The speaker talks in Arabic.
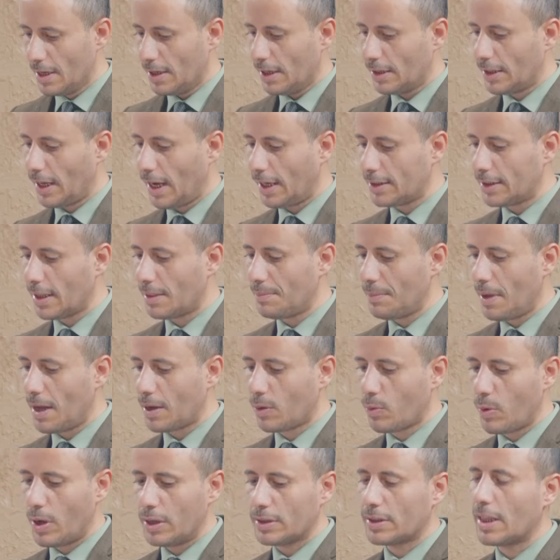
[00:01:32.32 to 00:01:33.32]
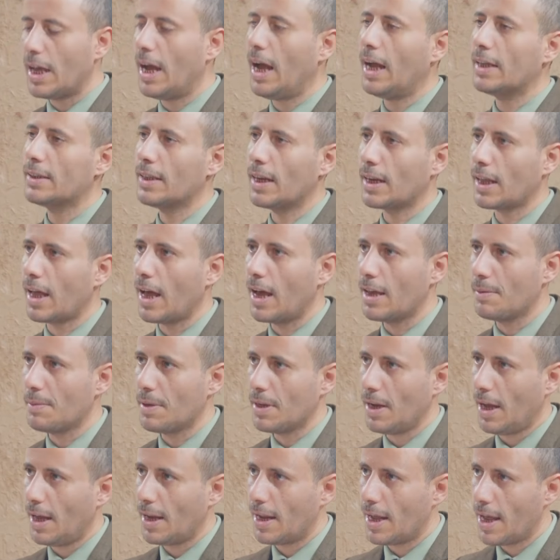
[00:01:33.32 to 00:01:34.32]
نتحدث معك وأنت أحد
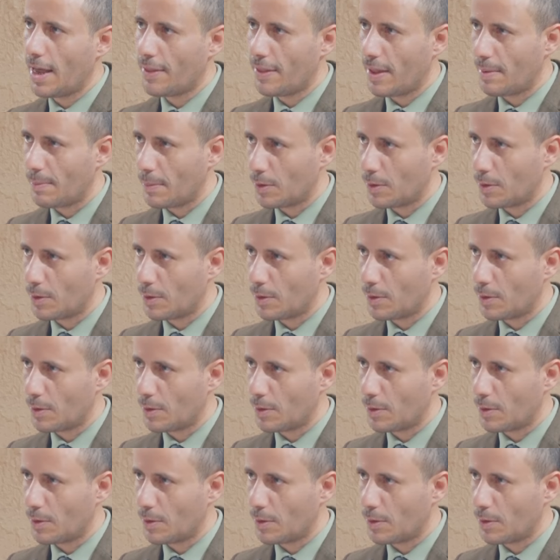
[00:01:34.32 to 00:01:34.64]
القائمين على هذا